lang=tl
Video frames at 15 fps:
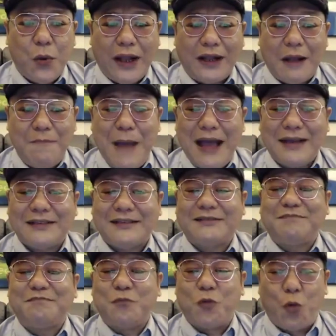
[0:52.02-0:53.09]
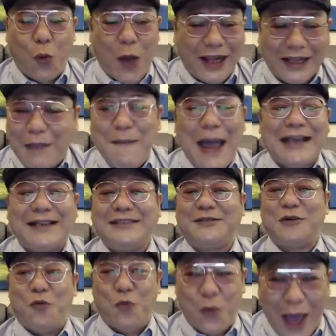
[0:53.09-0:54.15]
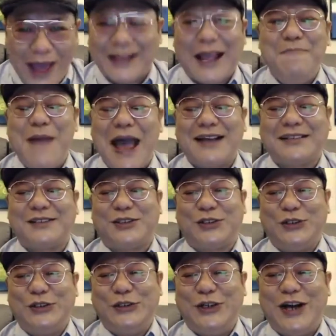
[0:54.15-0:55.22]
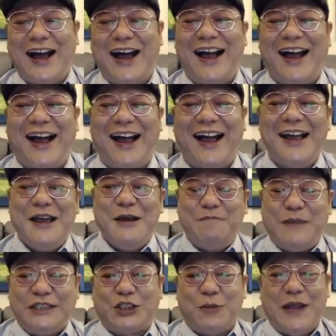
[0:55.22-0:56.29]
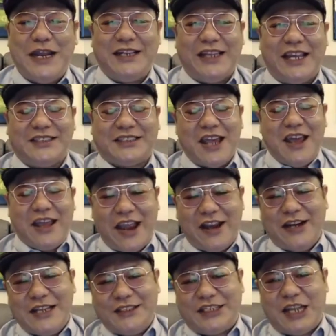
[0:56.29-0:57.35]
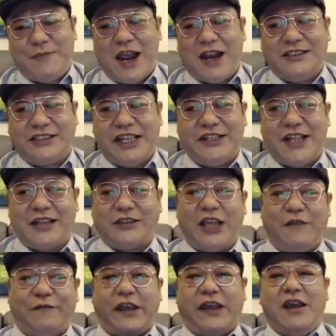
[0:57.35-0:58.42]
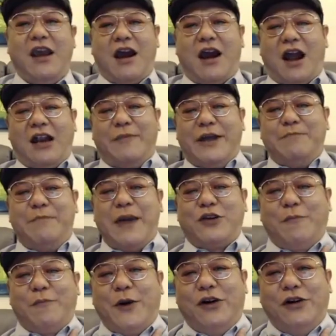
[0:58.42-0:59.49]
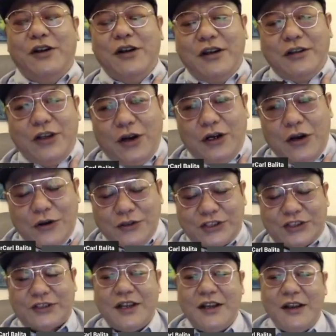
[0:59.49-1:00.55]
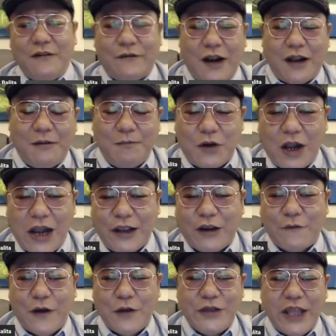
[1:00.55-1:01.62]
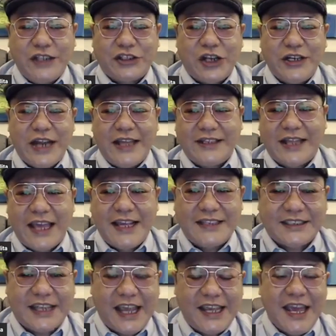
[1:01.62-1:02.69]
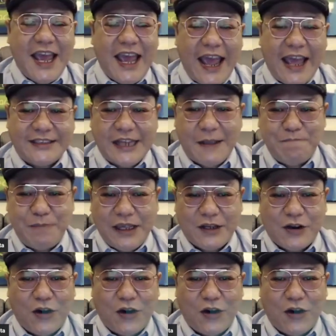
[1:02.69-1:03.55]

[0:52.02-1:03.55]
Welcome back. Welcome back. Welcome back to uh, uh, Peaceabilities here in CBRC.TV. Arman Benko po, your host from Coleco Foundation and KSK SMP